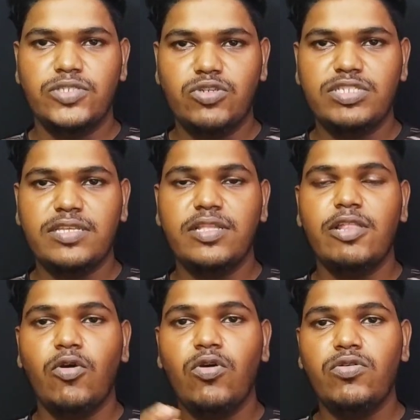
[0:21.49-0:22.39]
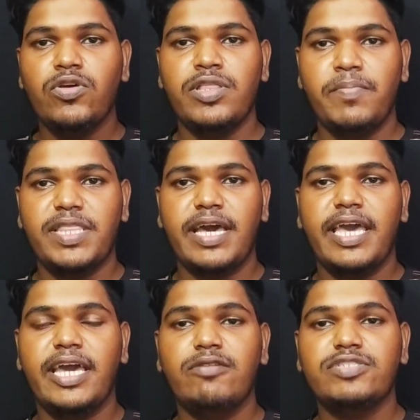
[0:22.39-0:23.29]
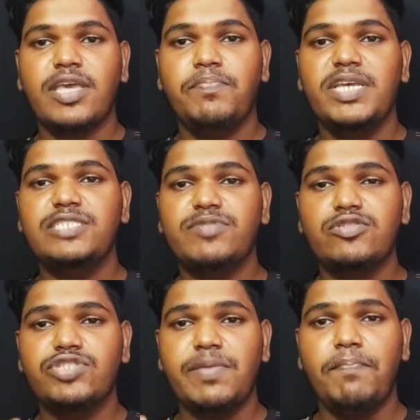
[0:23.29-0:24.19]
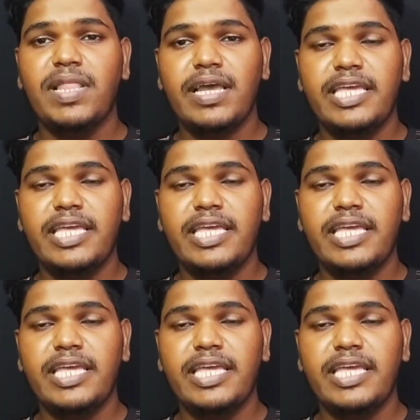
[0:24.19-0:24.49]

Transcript: जो लोगो उन्होंने बनाया है उसके बीच में जो सिंबल